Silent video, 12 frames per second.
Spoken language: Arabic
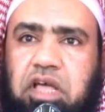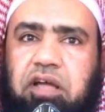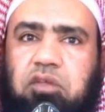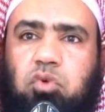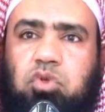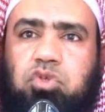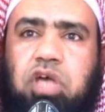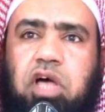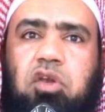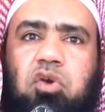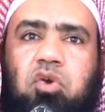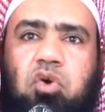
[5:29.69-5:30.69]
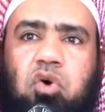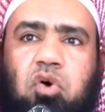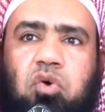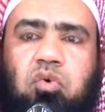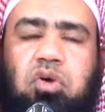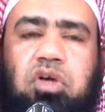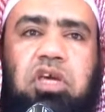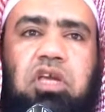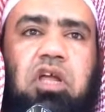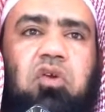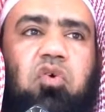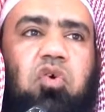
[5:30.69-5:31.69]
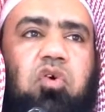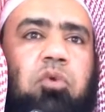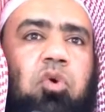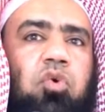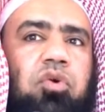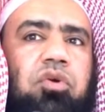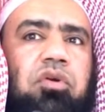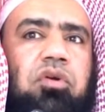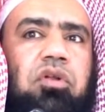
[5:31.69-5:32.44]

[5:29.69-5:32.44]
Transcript: لا تصلوا إلى القبور